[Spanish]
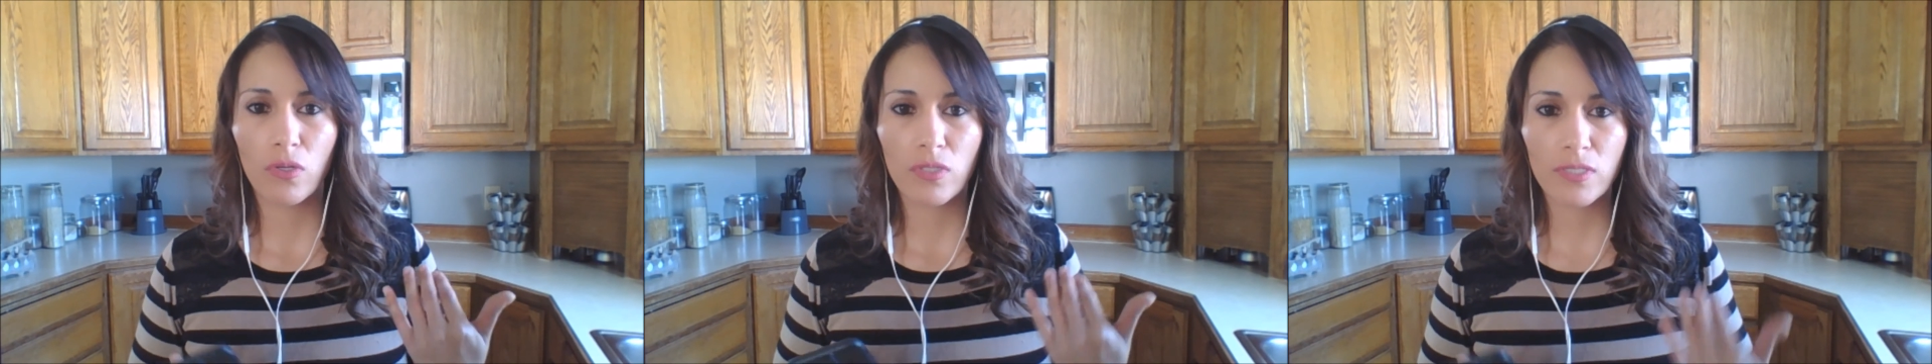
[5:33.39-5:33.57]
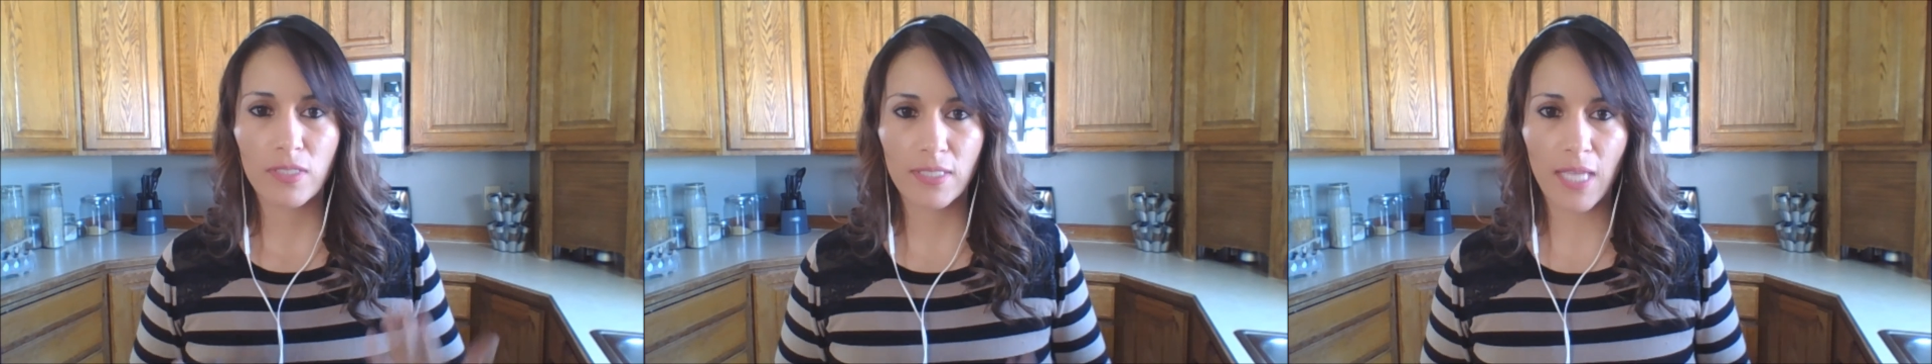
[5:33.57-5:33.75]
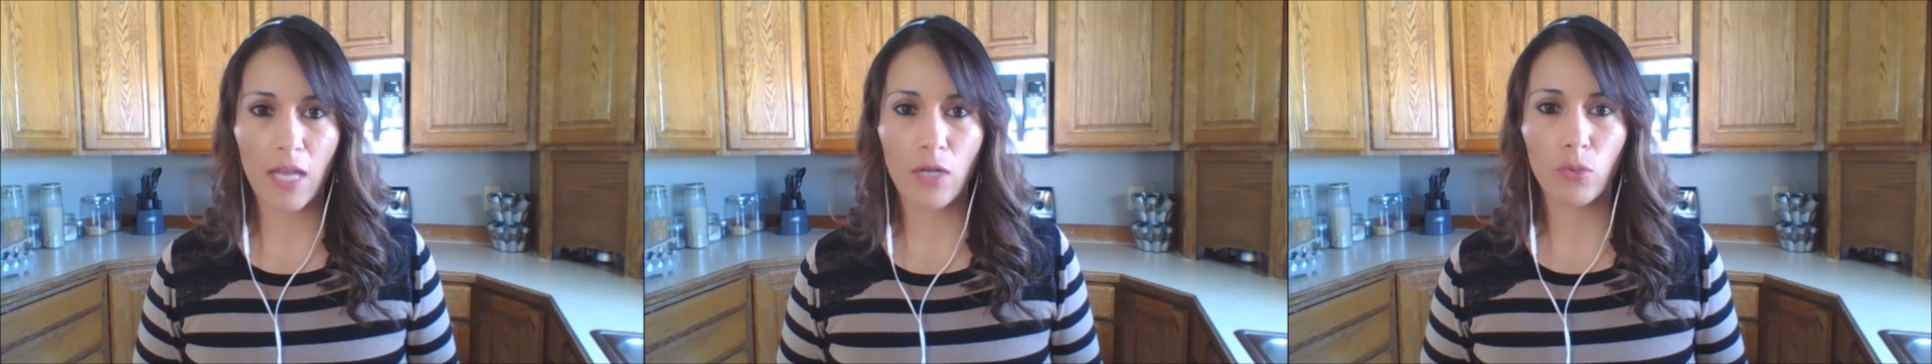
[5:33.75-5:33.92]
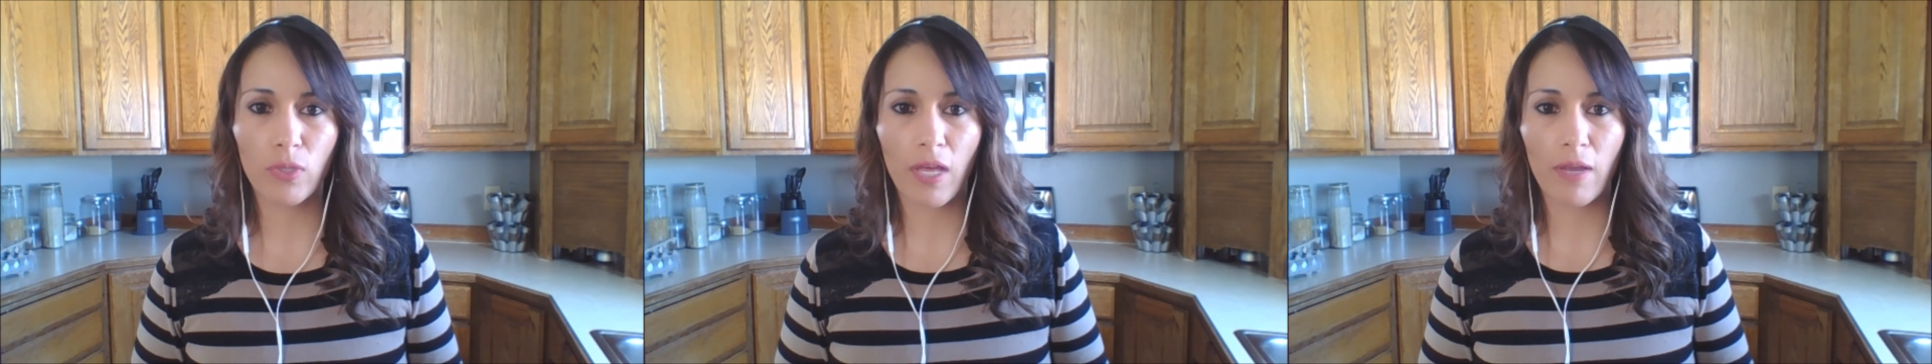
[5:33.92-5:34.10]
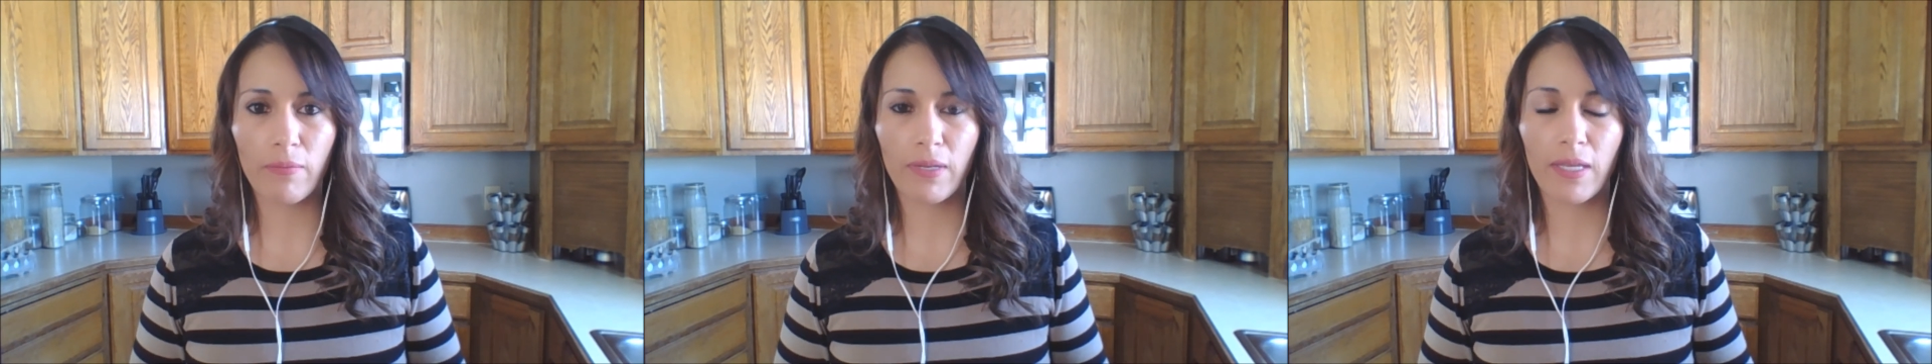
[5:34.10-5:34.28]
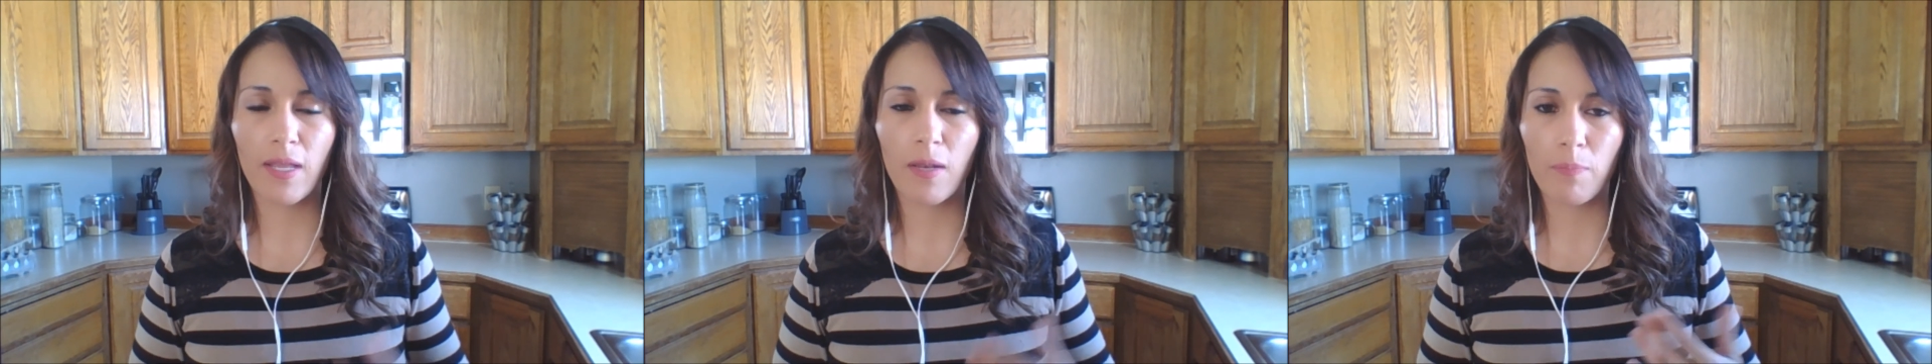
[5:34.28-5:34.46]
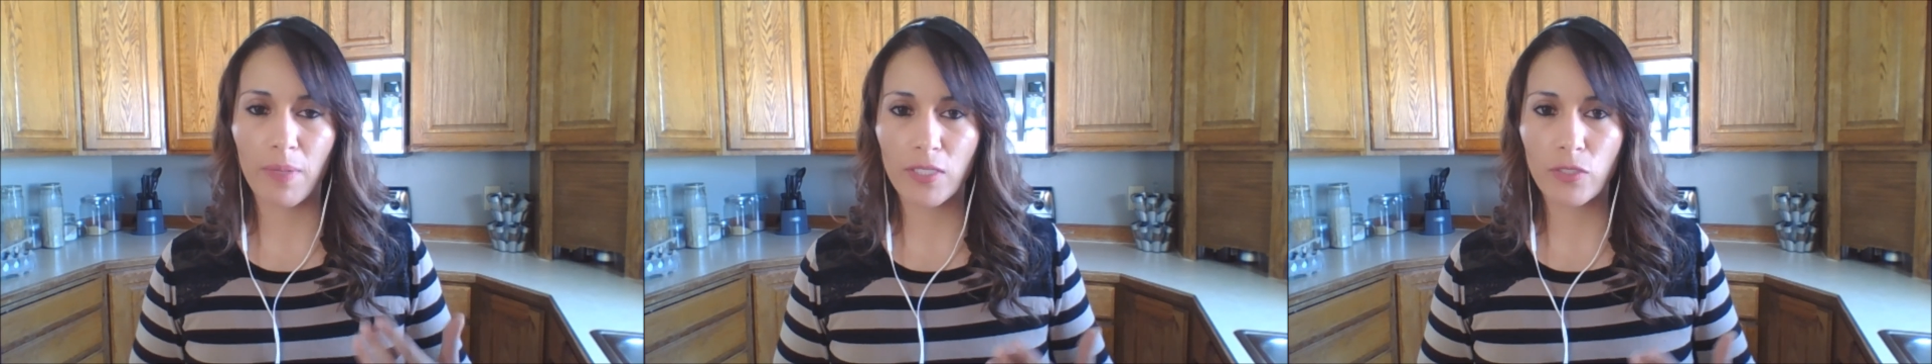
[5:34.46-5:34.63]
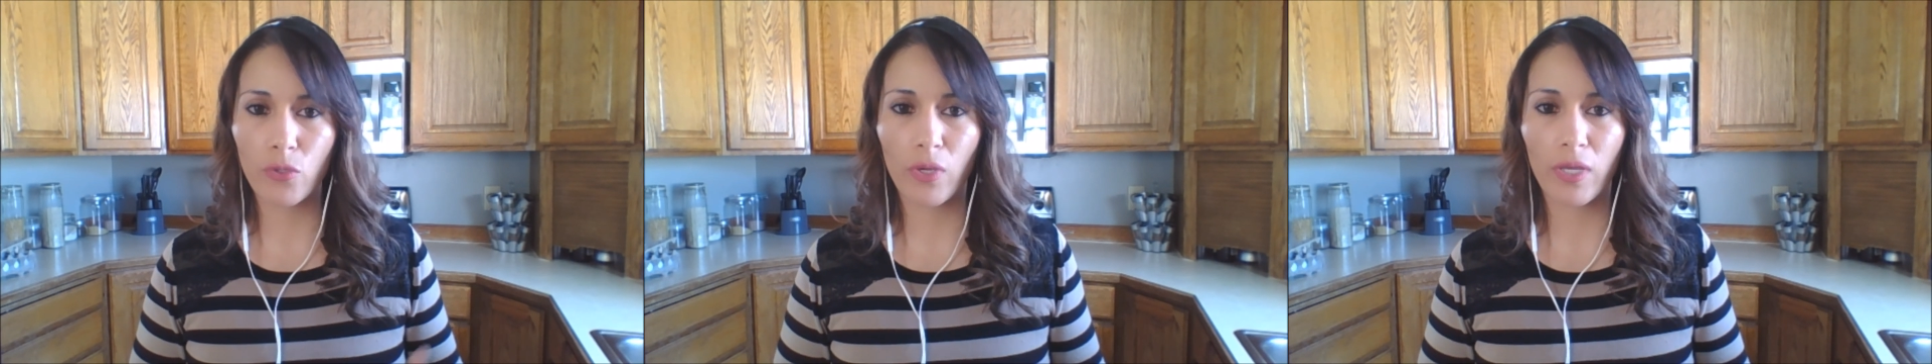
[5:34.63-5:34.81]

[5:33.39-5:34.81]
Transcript: saludable, el peso